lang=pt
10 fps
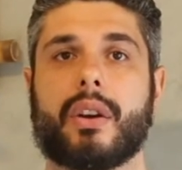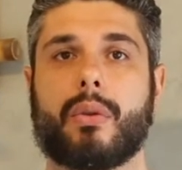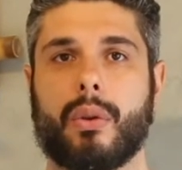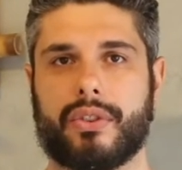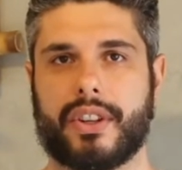
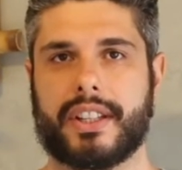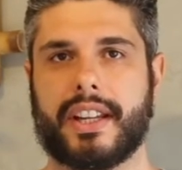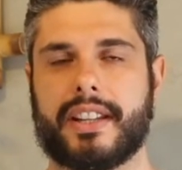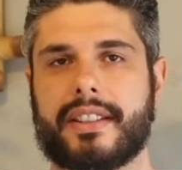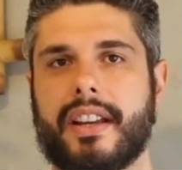com
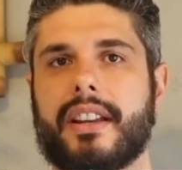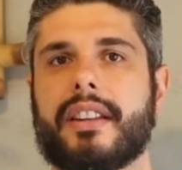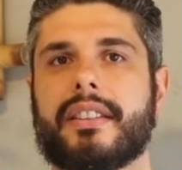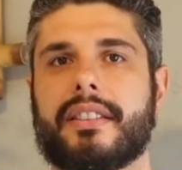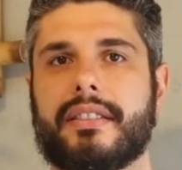certeza
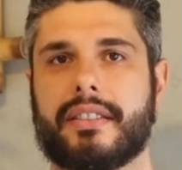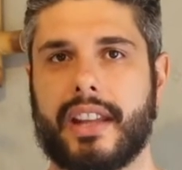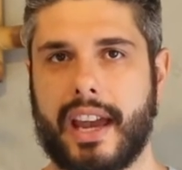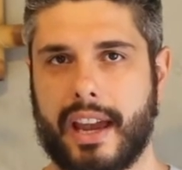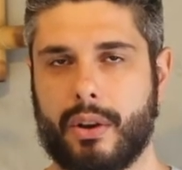
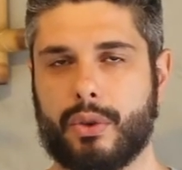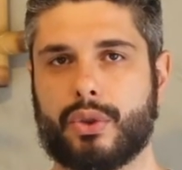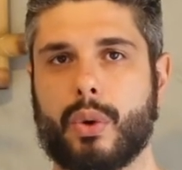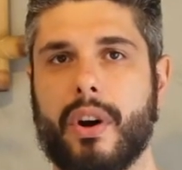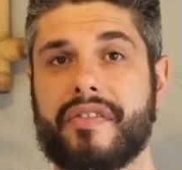é, eu
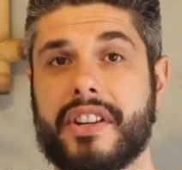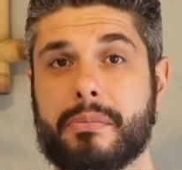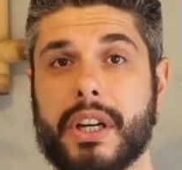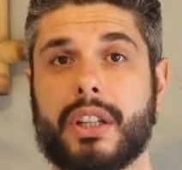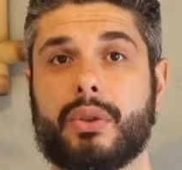estou
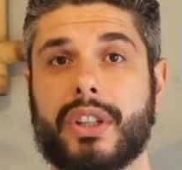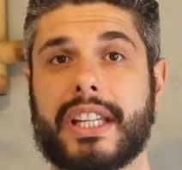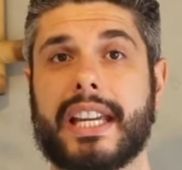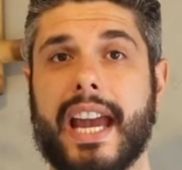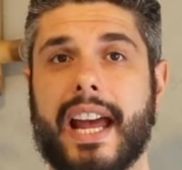afirmando
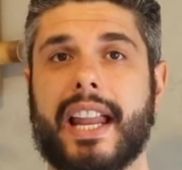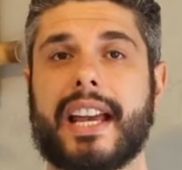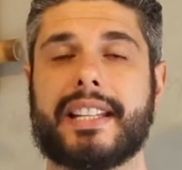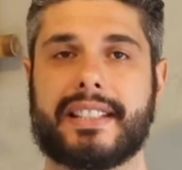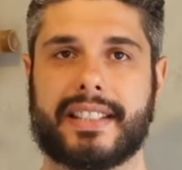que
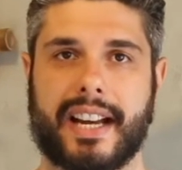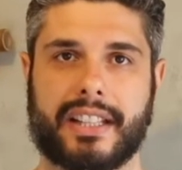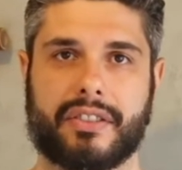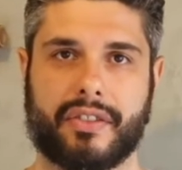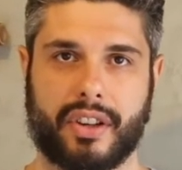ela está
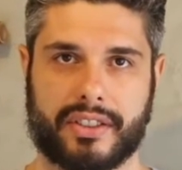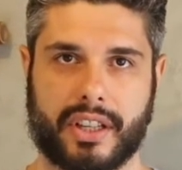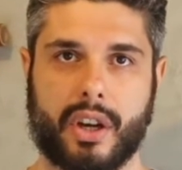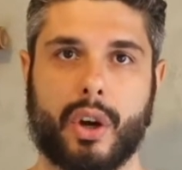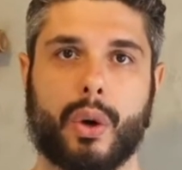
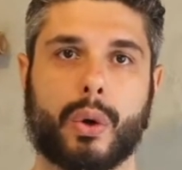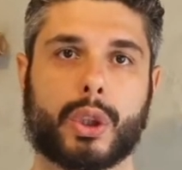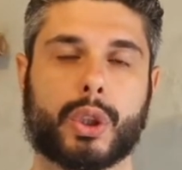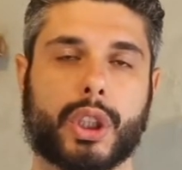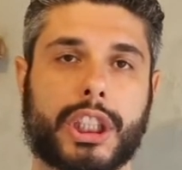nervosa. O
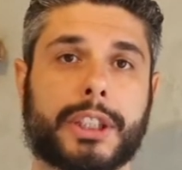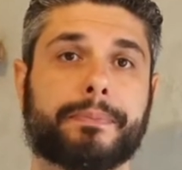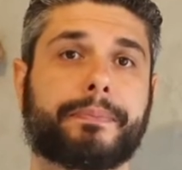look